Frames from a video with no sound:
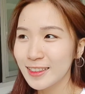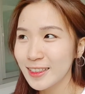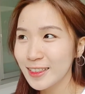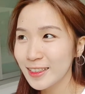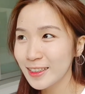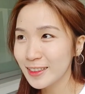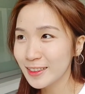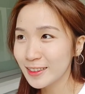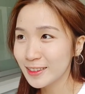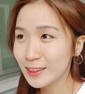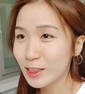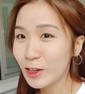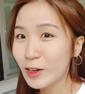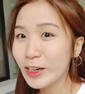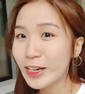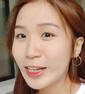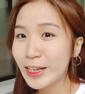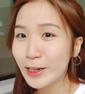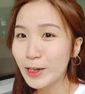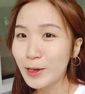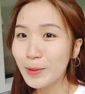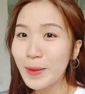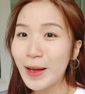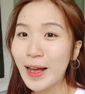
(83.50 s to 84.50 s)
ซึ่งตอน
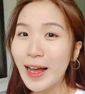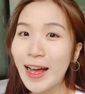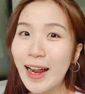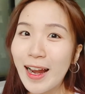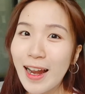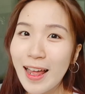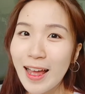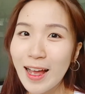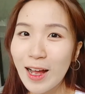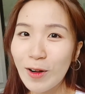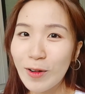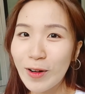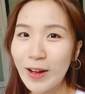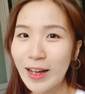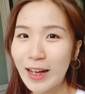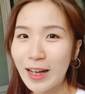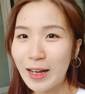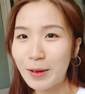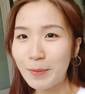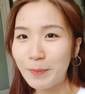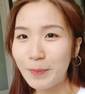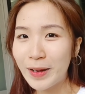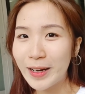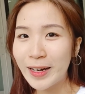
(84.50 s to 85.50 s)
นี้ก็มาแล้วนะ
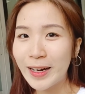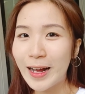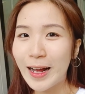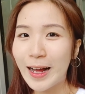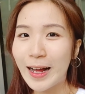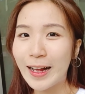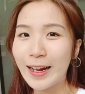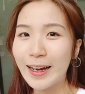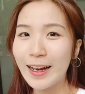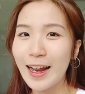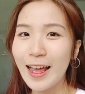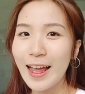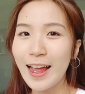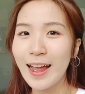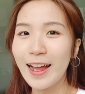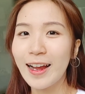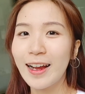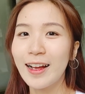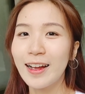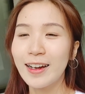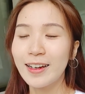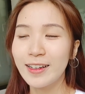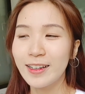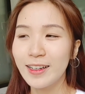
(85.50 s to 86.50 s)
คะเป็นครั้งแรก
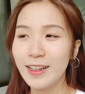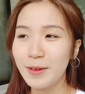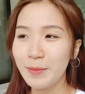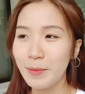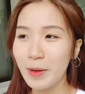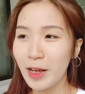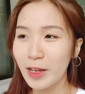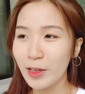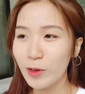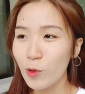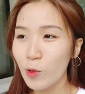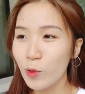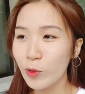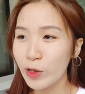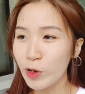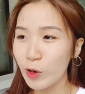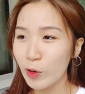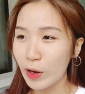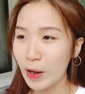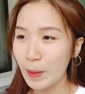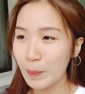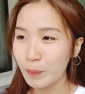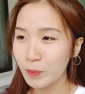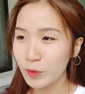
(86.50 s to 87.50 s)
ค่ะที่มายุ่ง
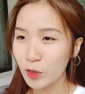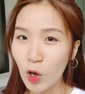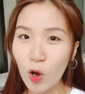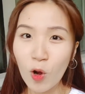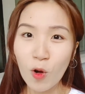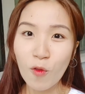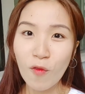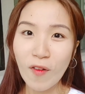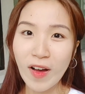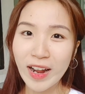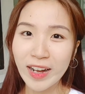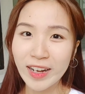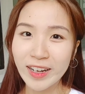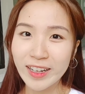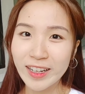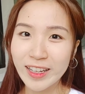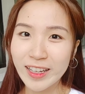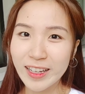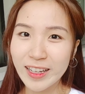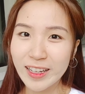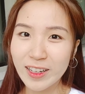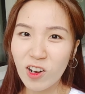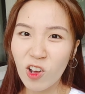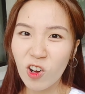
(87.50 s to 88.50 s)
เกี่ยวกับช่องฟัน
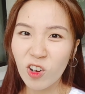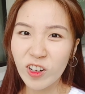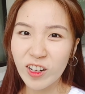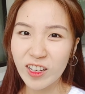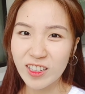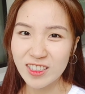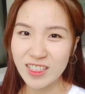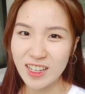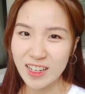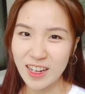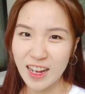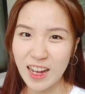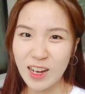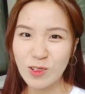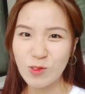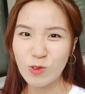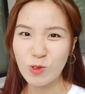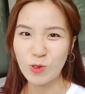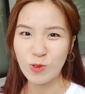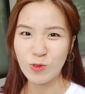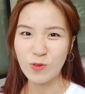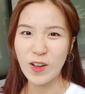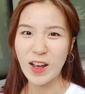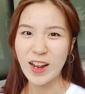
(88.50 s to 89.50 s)
ที่นอกเหนือจากการ
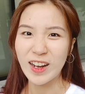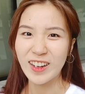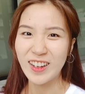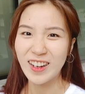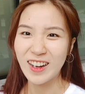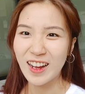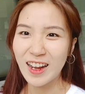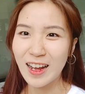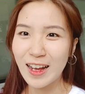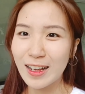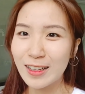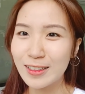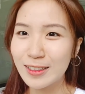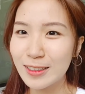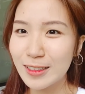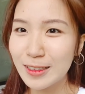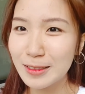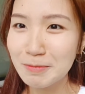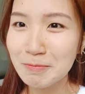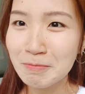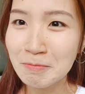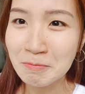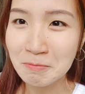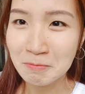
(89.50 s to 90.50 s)
อุดฟันนะคะซึ่ง